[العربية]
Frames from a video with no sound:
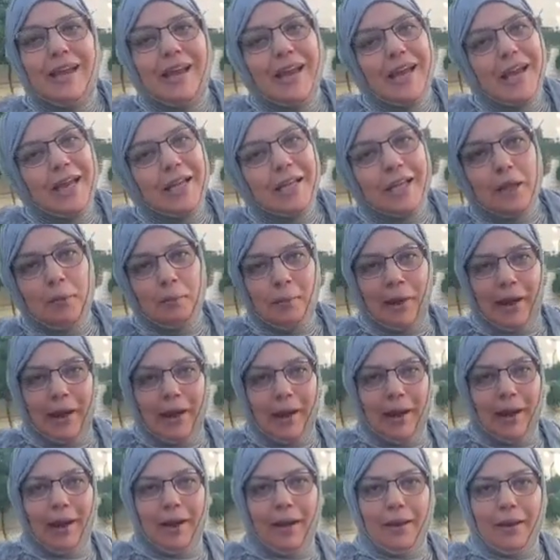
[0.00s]
حيت
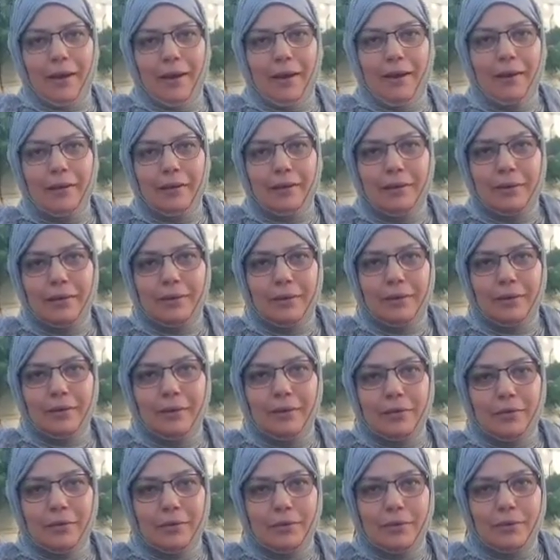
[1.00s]
المراره
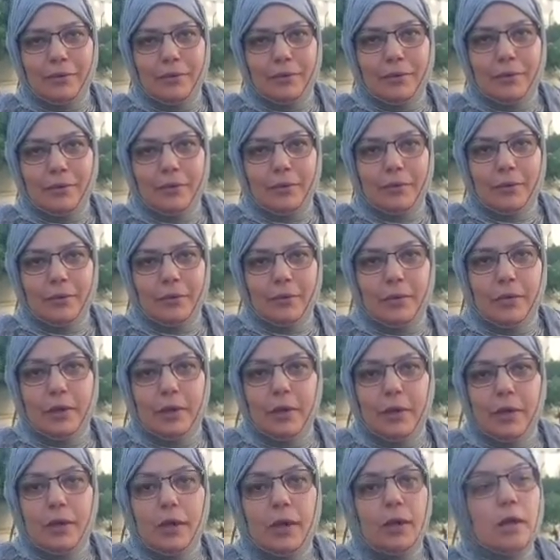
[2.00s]
تحديتي كل شيء
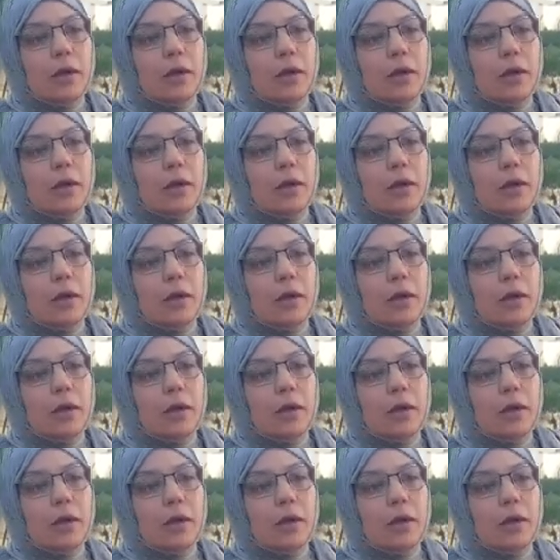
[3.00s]
قبل